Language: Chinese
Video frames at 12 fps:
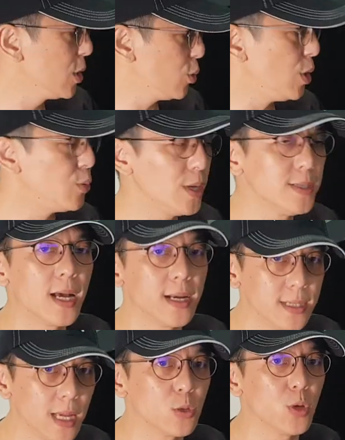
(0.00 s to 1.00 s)
因为原厂
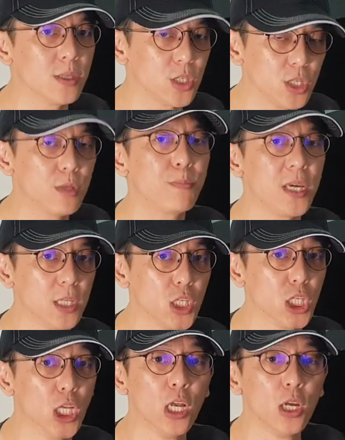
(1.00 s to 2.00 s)
离载串其实品
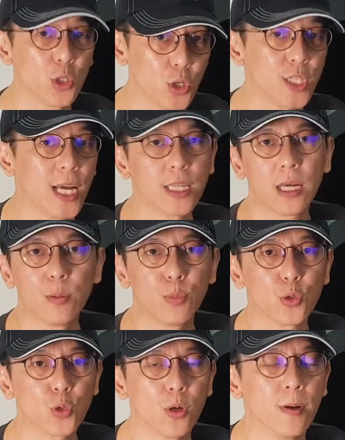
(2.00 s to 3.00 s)
质就相当的
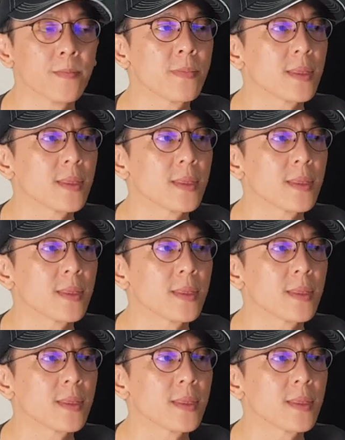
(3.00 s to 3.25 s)
不错。